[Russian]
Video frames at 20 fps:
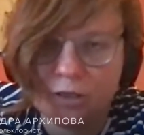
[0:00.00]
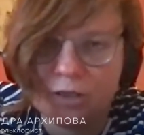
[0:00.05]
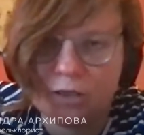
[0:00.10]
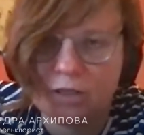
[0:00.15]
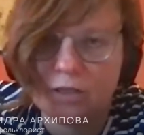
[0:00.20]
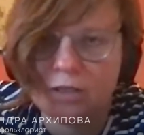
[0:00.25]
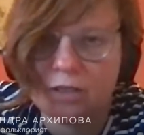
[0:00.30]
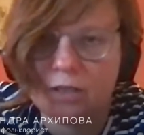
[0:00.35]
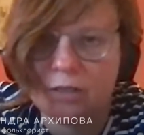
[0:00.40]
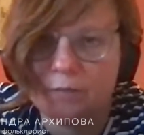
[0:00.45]

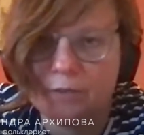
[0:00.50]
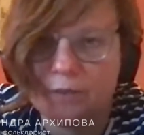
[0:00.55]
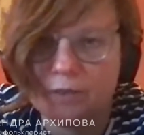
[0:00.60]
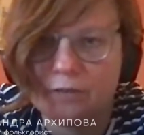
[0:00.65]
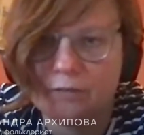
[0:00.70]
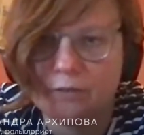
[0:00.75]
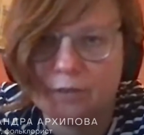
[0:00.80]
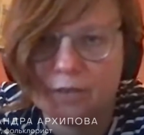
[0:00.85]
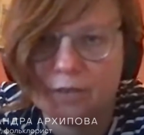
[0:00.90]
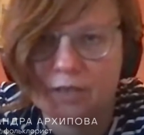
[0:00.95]
где
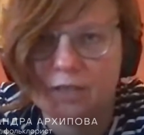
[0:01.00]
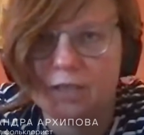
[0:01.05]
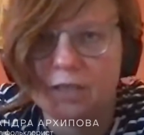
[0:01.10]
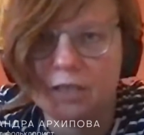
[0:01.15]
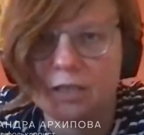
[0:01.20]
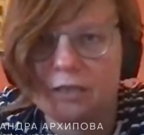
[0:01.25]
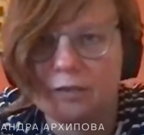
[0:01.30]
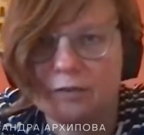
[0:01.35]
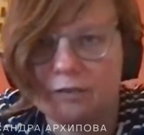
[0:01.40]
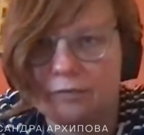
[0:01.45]
описывается
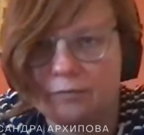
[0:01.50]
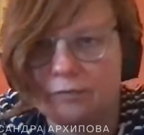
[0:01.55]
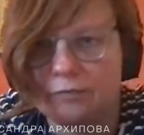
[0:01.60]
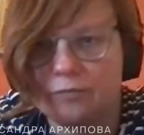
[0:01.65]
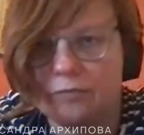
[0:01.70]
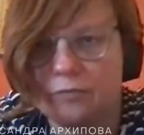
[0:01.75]
некое